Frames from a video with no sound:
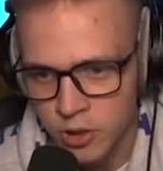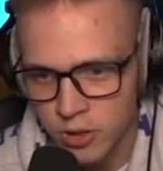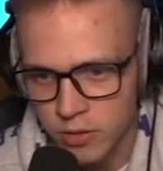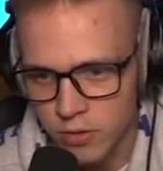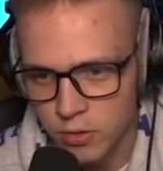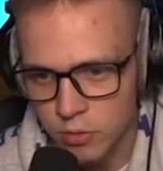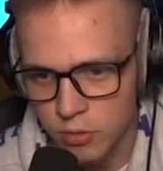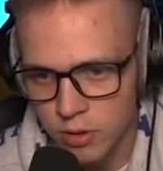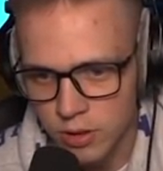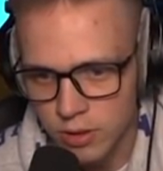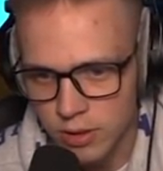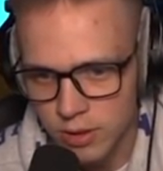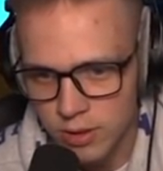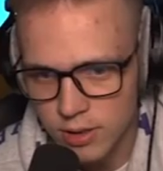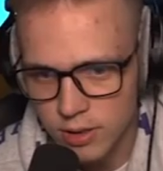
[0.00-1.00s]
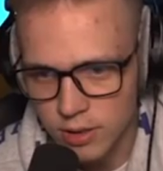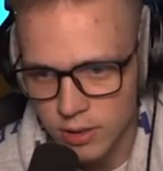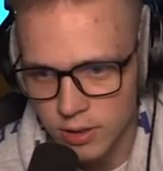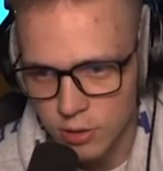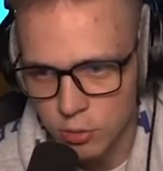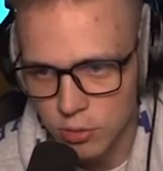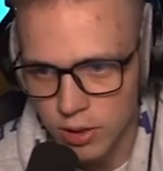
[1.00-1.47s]
Czyli w studni nic
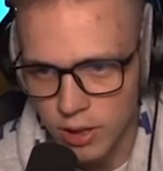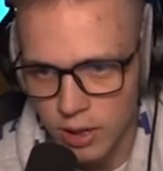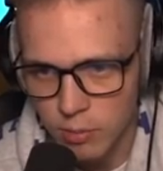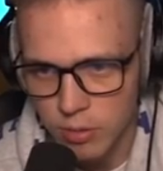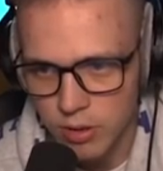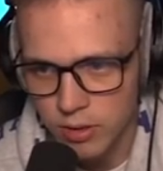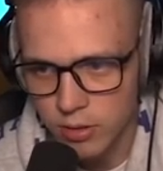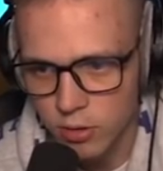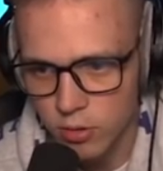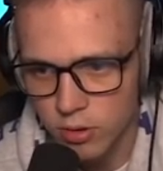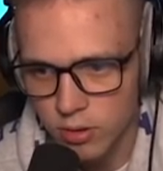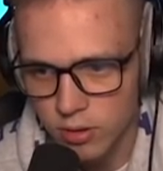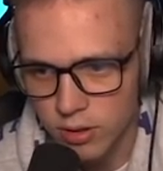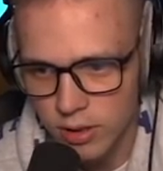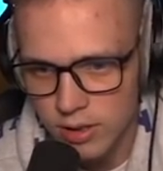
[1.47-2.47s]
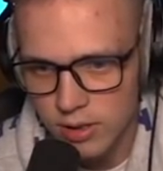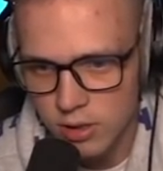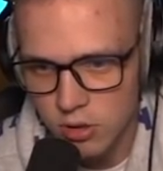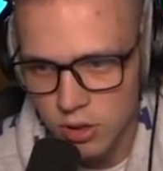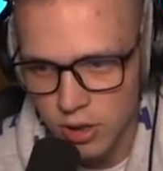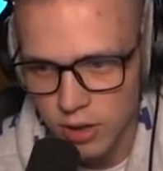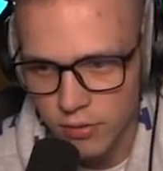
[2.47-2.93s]
e, tutaj jakby no, nas nie
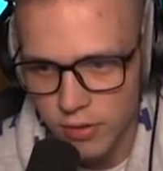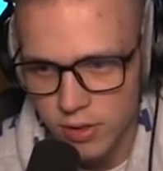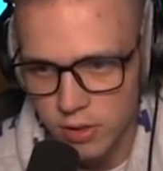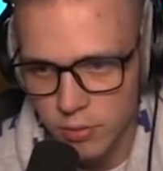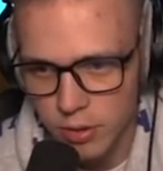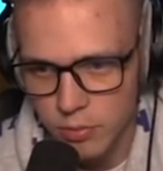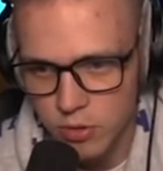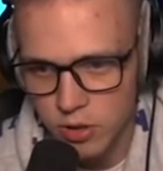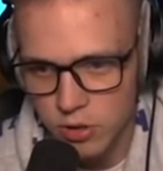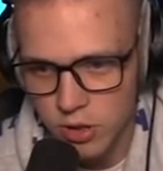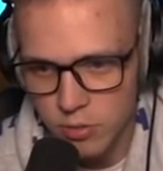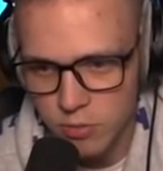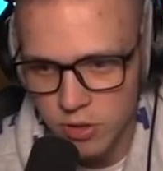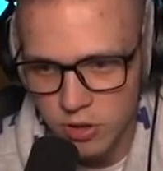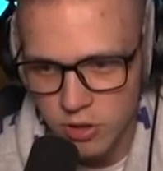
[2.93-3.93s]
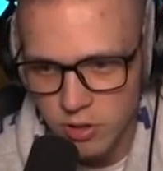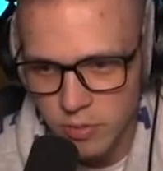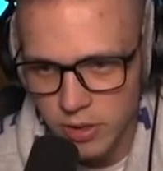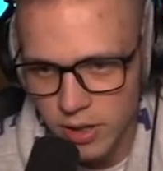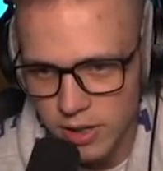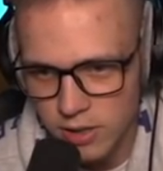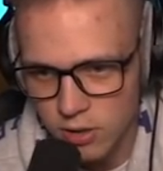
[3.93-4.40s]
czeka, więc dobra, przyjrzyj,
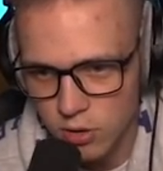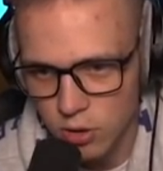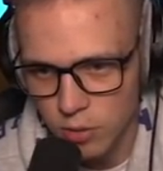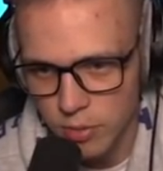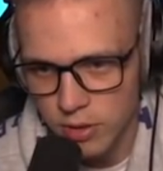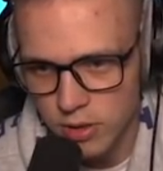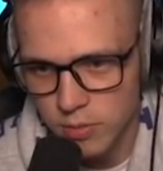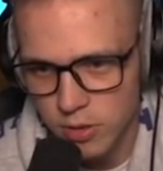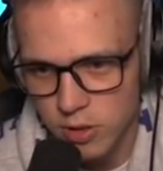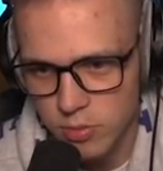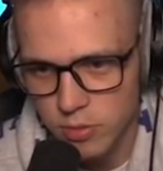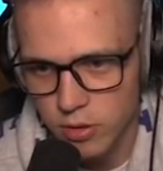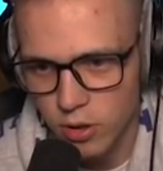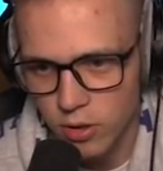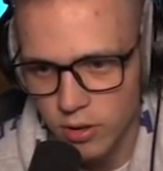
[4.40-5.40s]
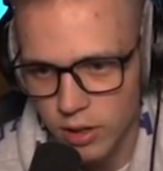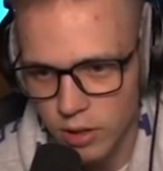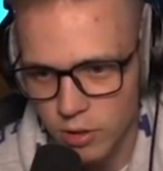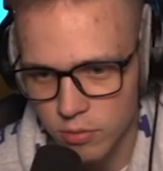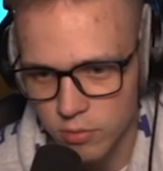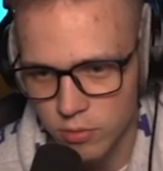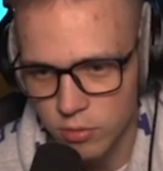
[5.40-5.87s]
przyjrzyjmy teraz ten domek, zobaczmy go,
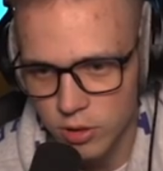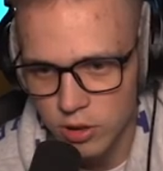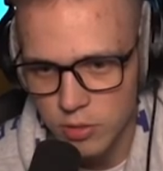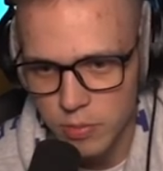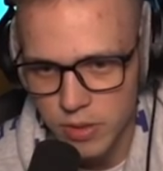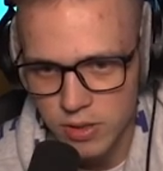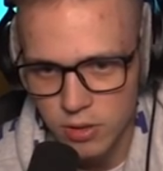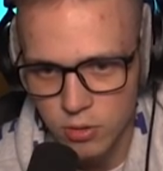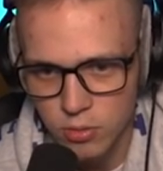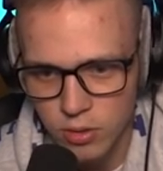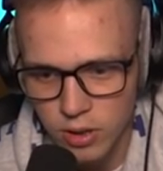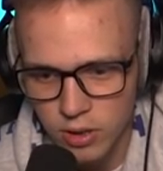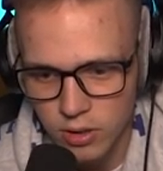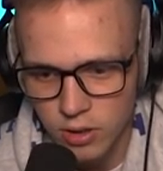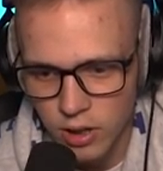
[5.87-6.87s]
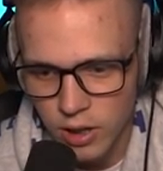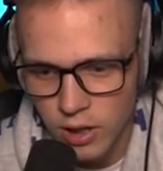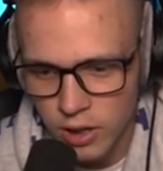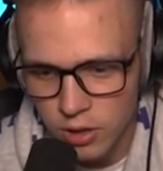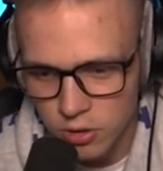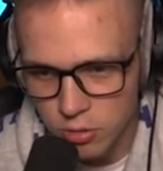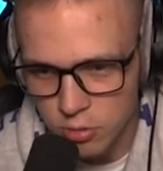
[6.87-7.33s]
jak on tutaj się prezentuje i
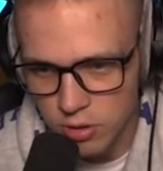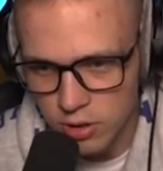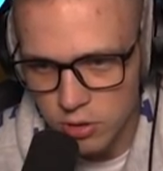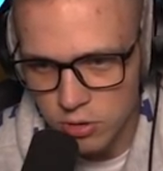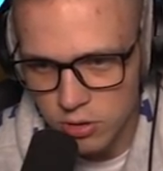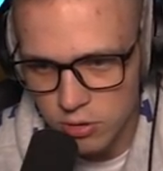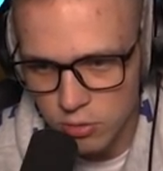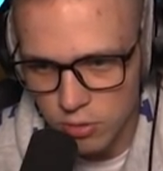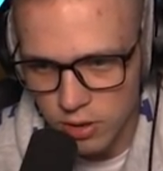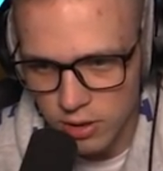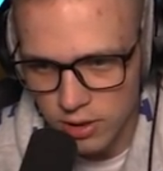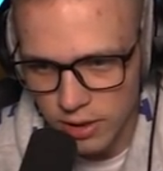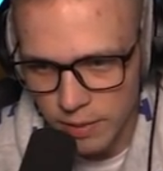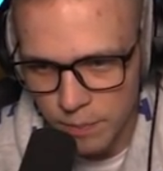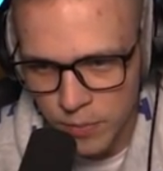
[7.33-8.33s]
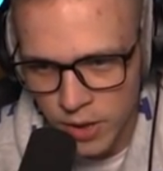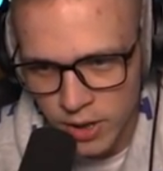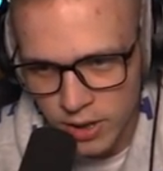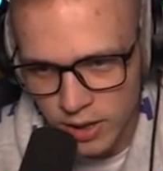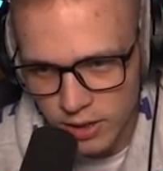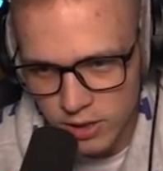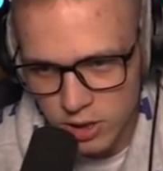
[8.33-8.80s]
czy tutaj coś jest ukryte.
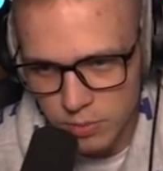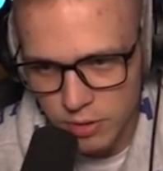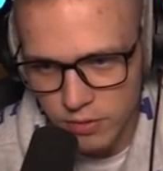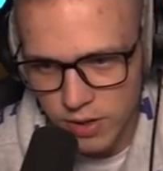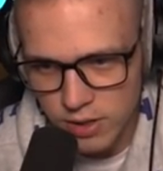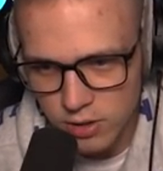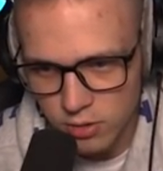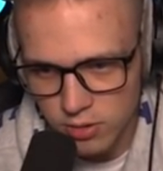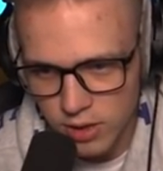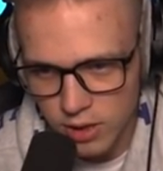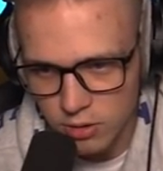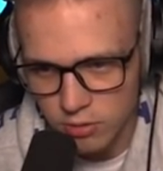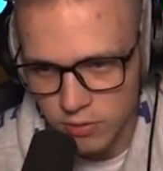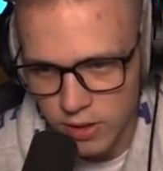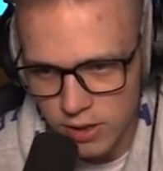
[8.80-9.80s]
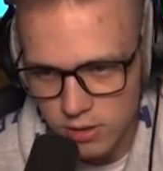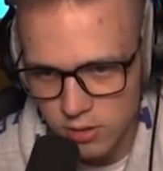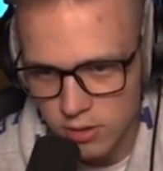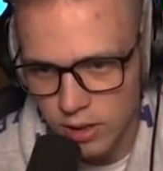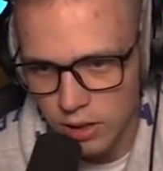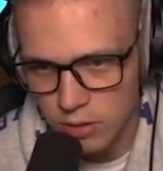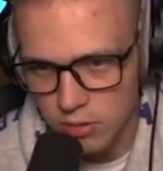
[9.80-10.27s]
Ja zrobię wjazd od dachu, wjazd
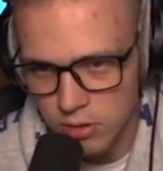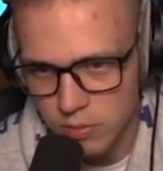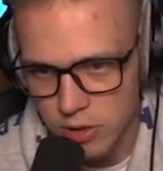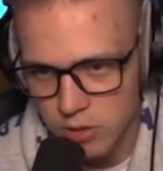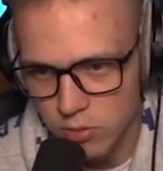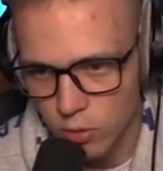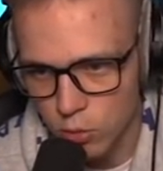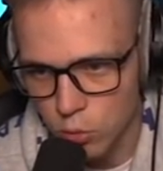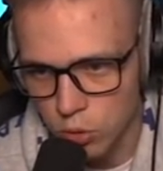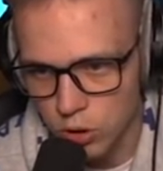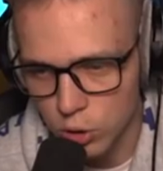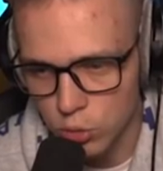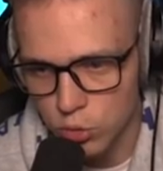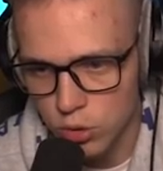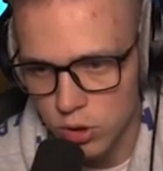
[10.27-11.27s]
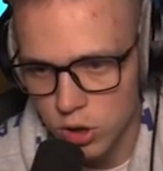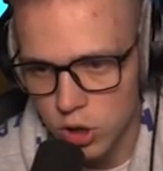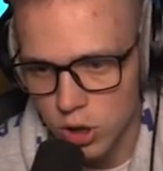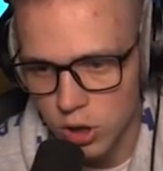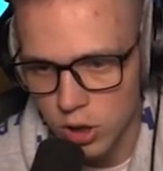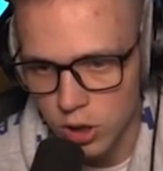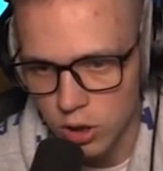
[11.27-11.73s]
od dachu, zobacz, o kurde, tu są
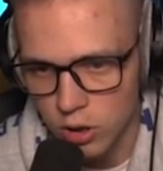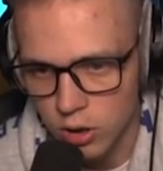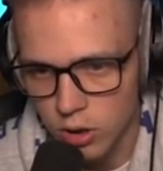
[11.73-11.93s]
skrzynki,